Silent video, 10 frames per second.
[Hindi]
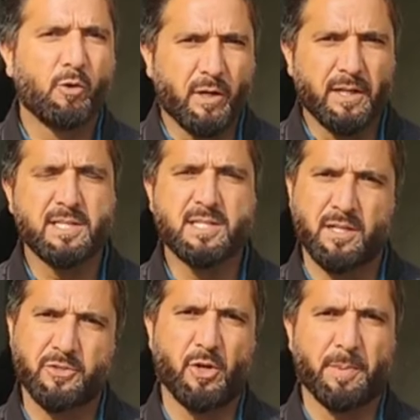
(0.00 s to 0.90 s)
कॉर्डन
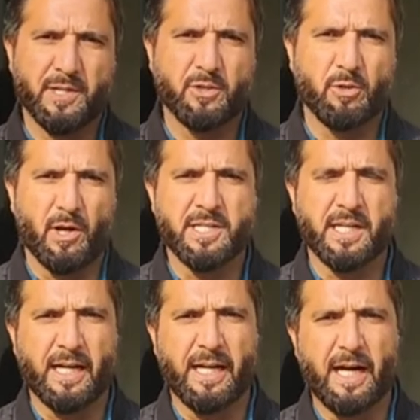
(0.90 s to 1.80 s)
सर्च ऑपरेशन लॉन्च
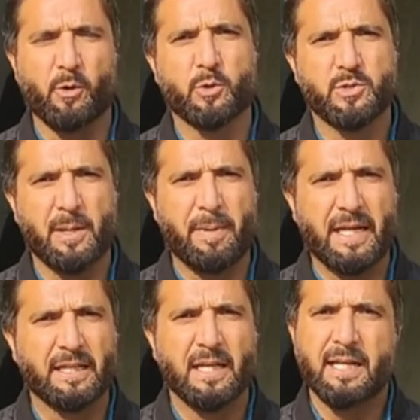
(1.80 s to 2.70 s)
किया गया और उसके
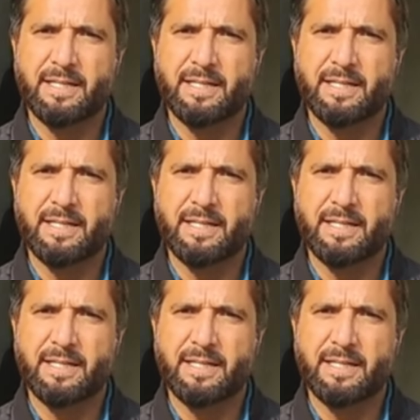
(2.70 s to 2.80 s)
बाद